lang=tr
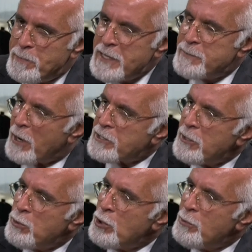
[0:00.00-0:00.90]
biz
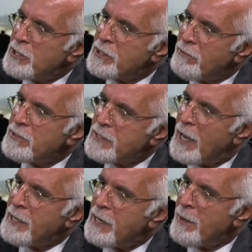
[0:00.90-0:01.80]
başka türlü bir tavır
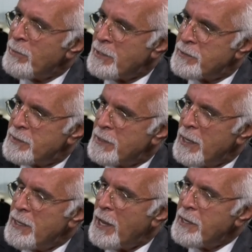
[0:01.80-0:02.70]
sergileyemeyiz.
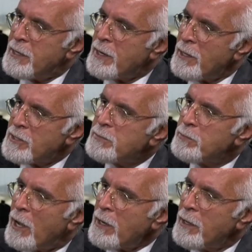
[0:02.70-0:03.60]
Yani kral
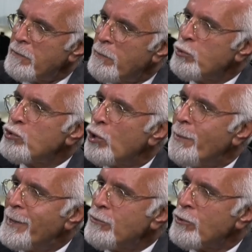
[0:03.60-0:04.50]
çıplak ve bunu
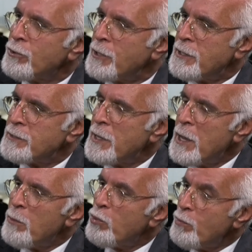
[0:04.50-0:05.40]
söylemek zorundayız.
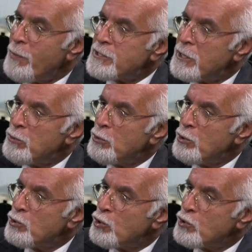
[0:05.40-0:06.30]
Bunun başka
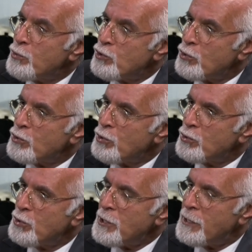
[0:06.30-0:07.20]
türlü çözümü söz
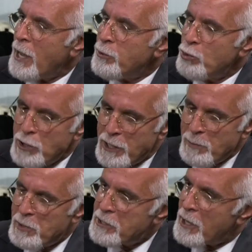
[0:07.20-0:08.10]
konusu değil. Yani
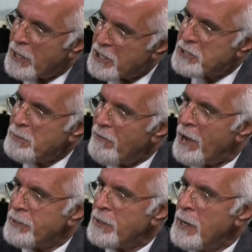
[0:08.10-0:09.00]
Türkiye'de bir tartışma
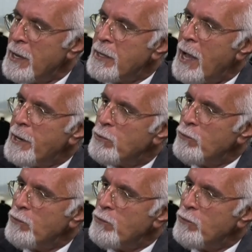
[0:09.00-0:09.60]
var. Yani